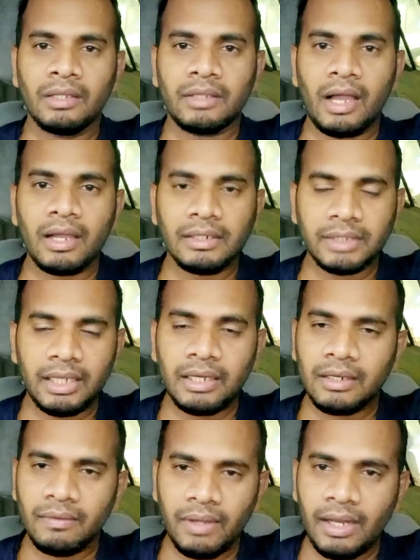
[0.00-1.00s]
தாங்கள்
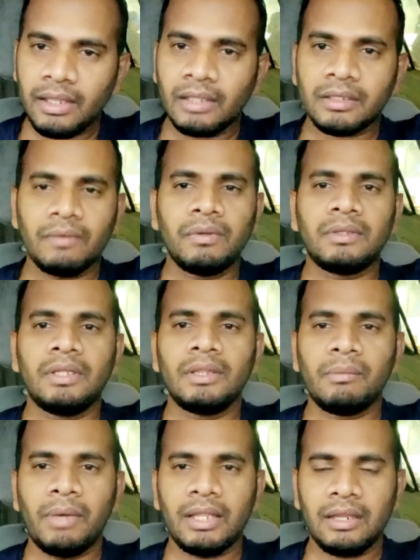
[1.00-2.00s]
செய்கின்ற வேலையை தவிர்த்து
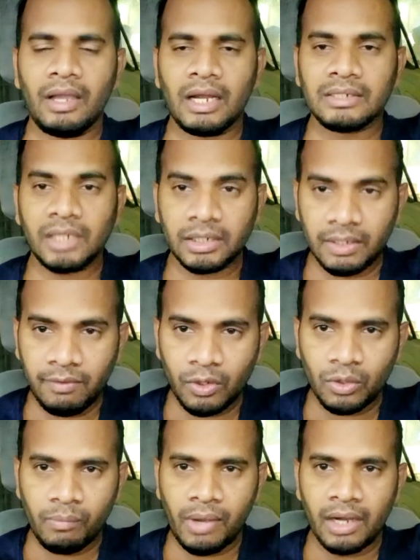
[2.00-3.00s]
இந்த மாதிரியான
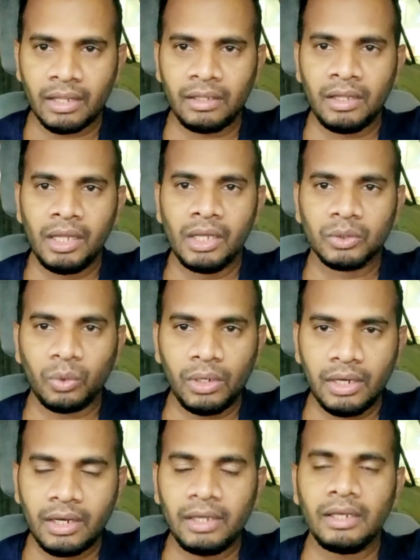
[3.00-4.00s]
சட்டவிரோதமான
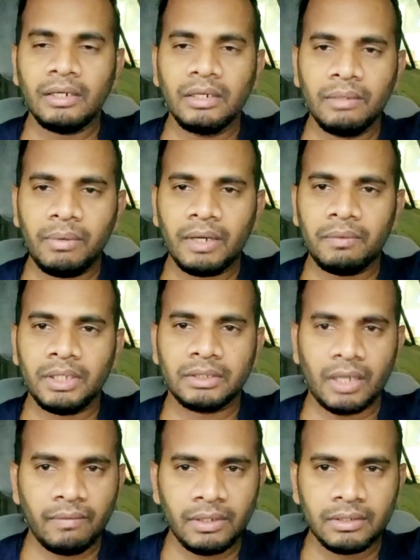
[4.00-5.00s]
தொழில்களில் ஈடுபடுவதை
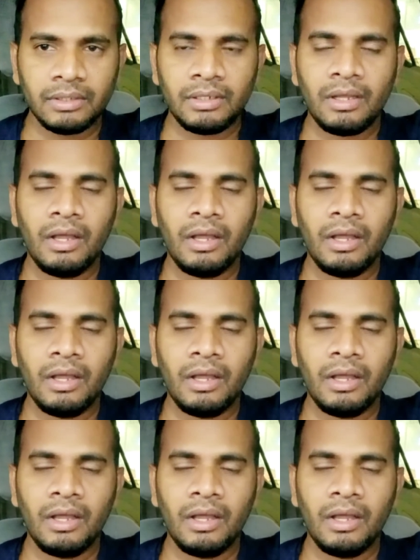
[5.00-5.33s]
தவிர்த்து